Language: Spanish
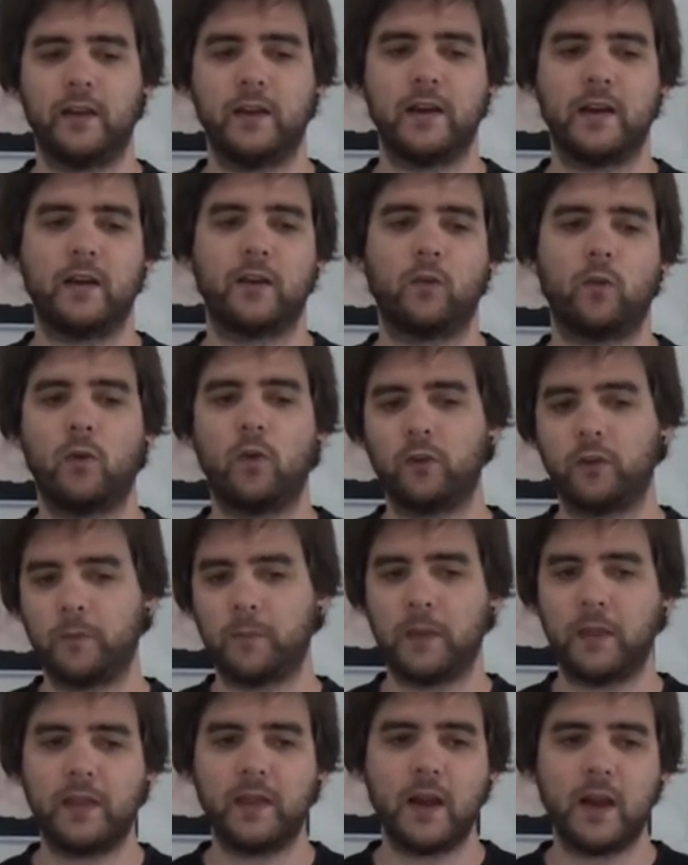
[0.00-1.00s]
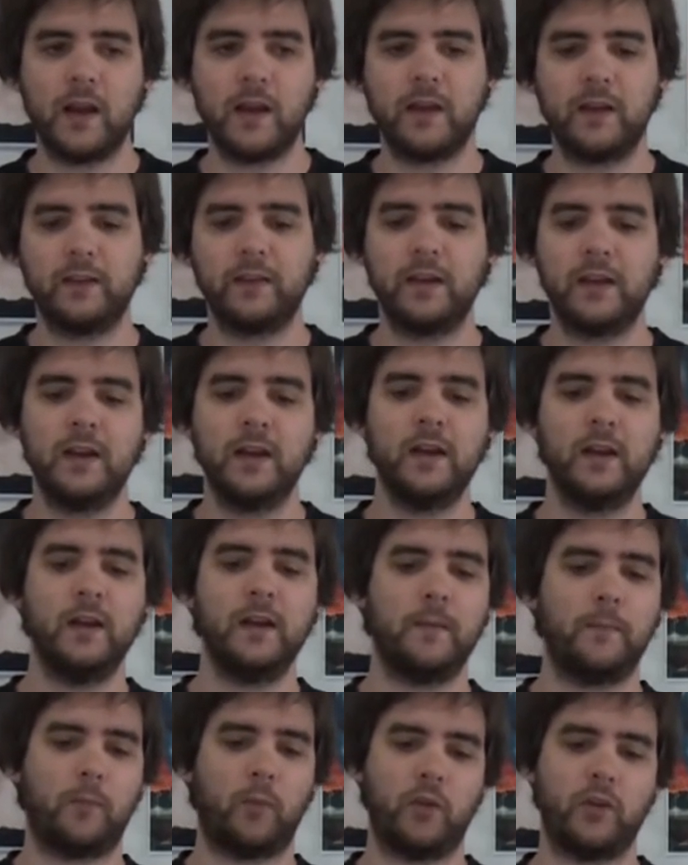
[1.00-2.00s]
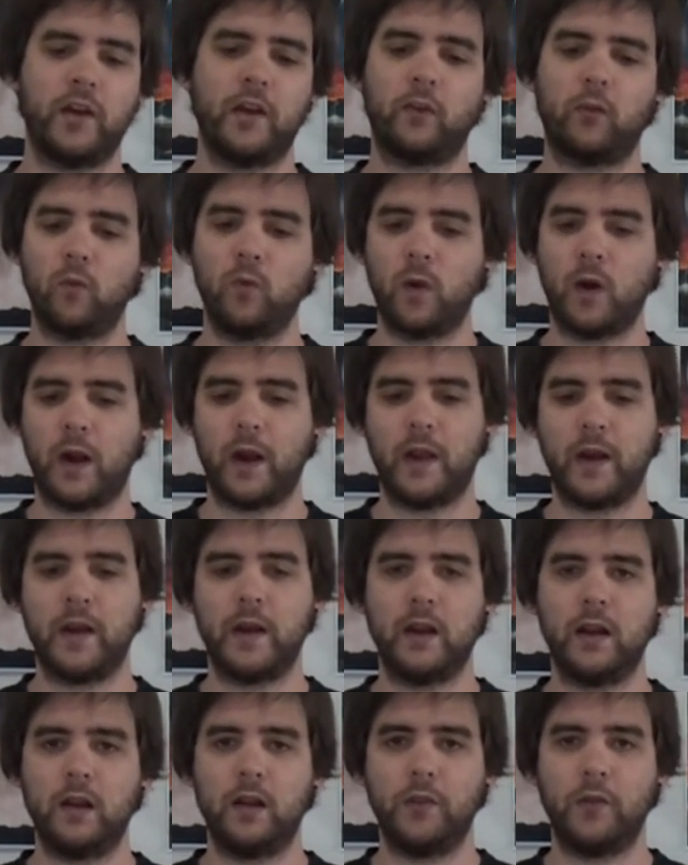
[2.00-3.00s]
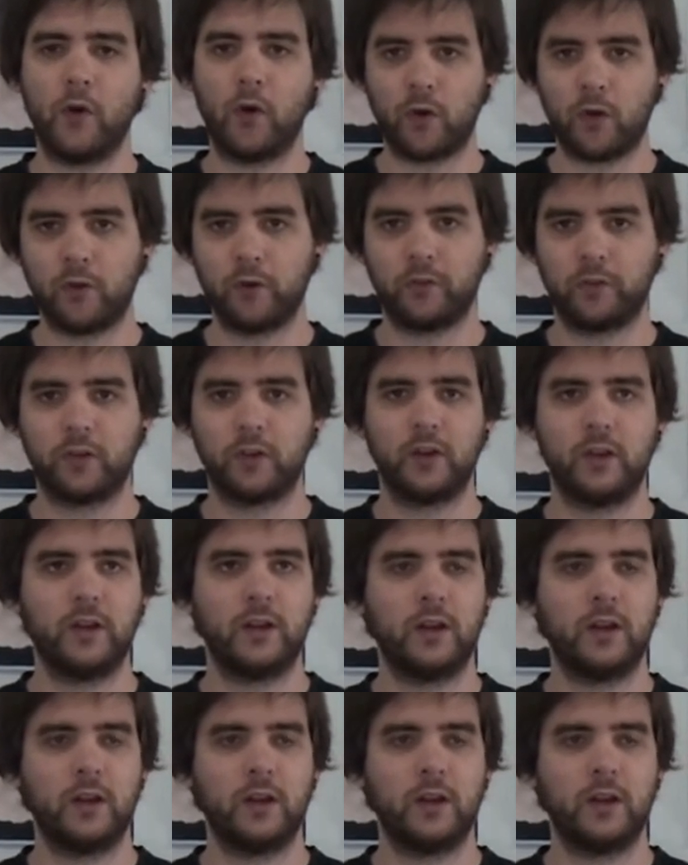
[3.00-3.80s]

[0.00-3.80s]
Tenías juegos especiales, podías jugar en el 2